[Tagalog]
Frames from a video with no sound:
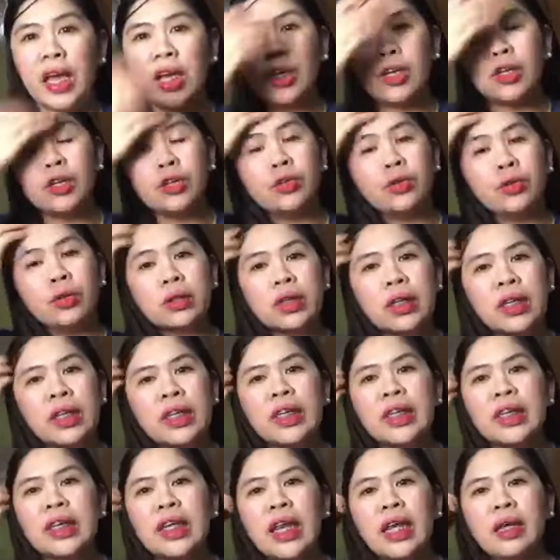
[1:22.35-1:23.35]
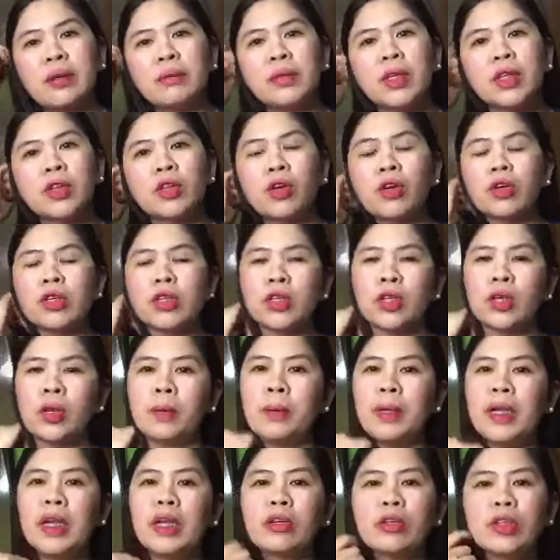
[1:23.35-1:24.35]
Yun yung kiniklaim nito. So,
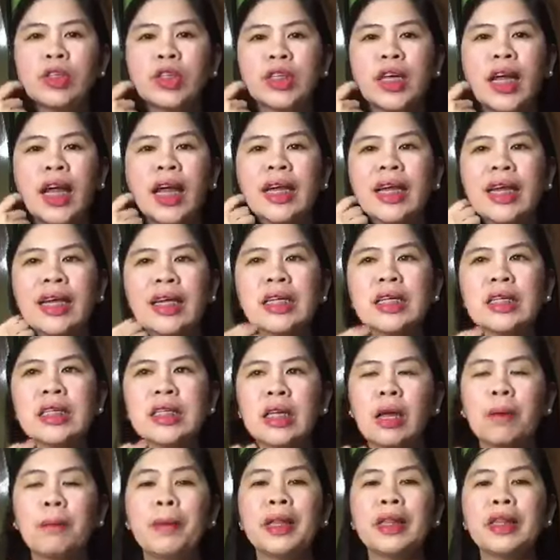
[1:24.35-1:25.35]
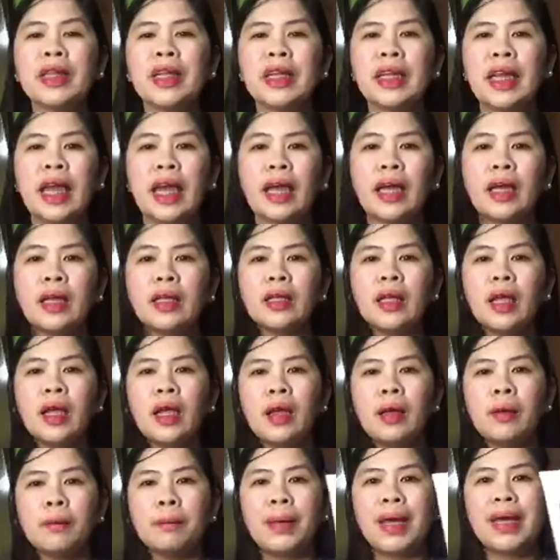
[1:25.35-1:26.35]
nabili ko siya ng
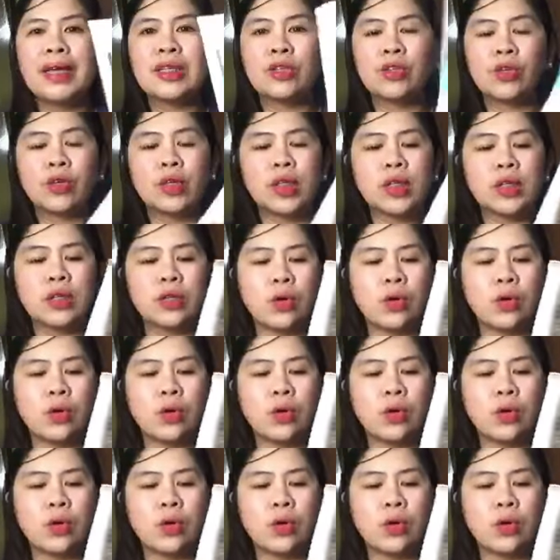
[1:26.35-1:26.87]
79 pesos.